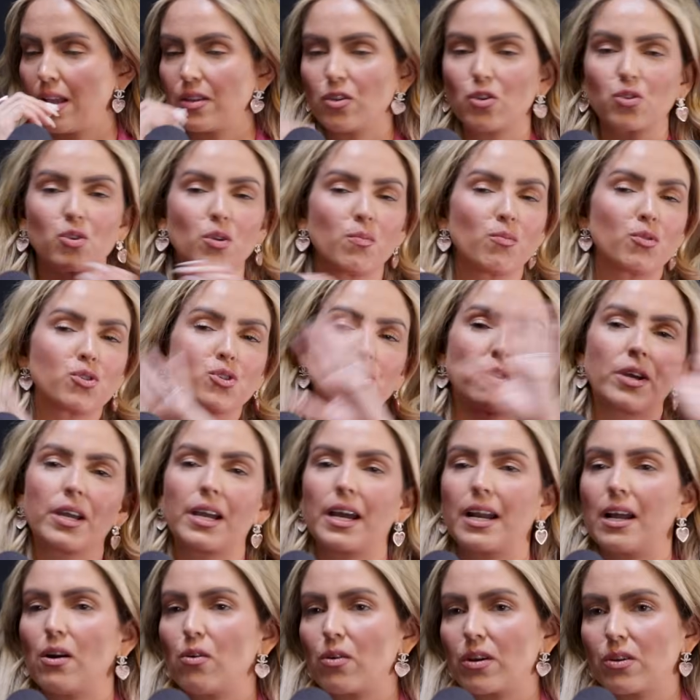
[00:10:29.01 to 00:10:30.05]
Yo soy mucho de
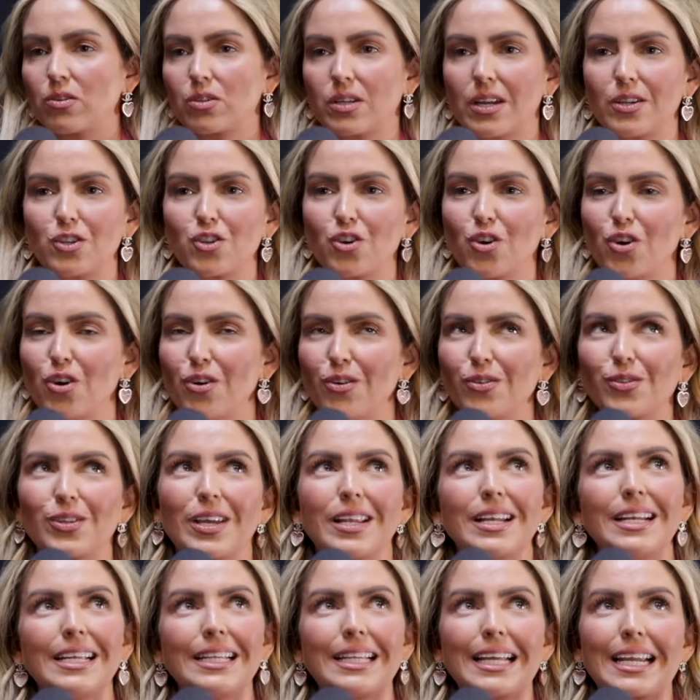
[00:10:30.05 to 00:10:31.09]
karaoke, o sea, yo, o
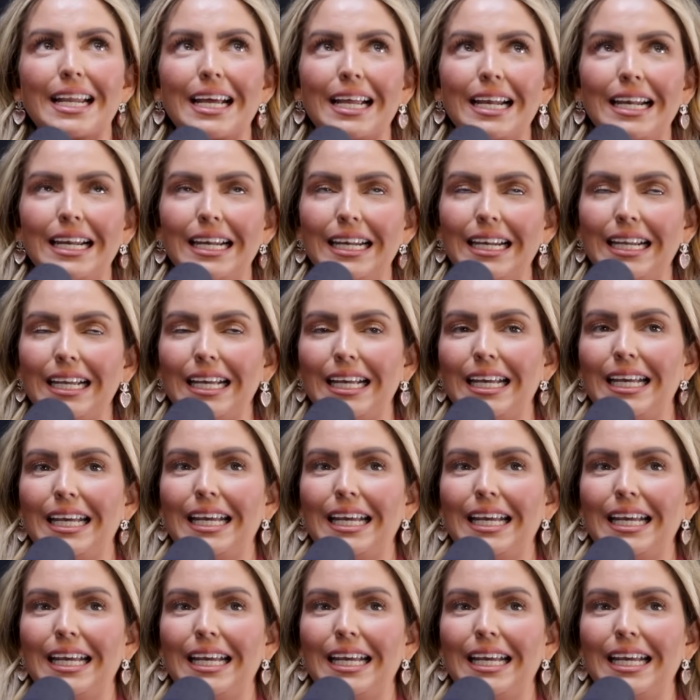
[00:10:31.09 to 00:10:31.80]
sea, literal,